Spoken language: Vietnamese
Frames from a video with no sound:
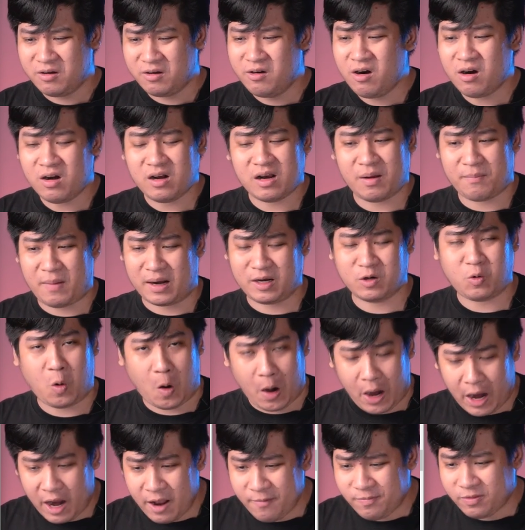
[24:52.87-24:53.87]
rất là mạnh
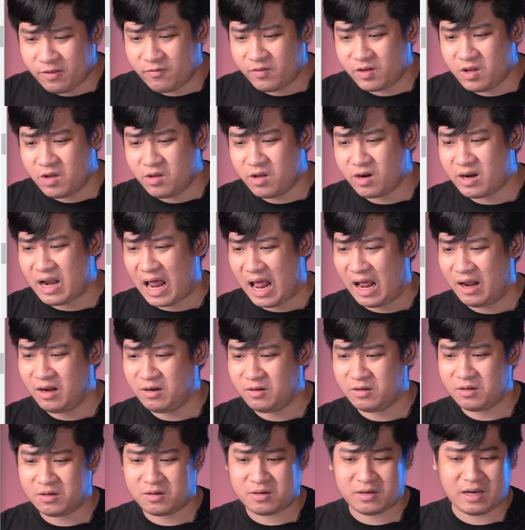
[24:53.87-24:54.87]
khỏe và dường như đã
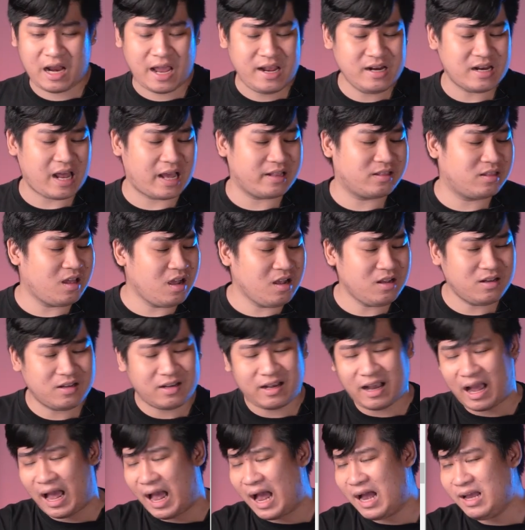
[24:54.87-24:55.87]
lấy lại tất
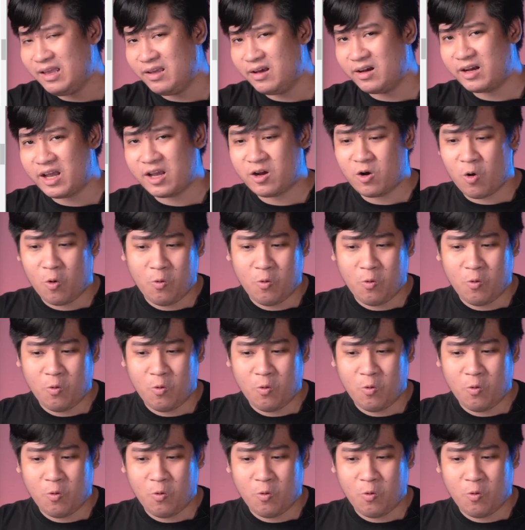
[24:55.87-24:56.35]
cả những cái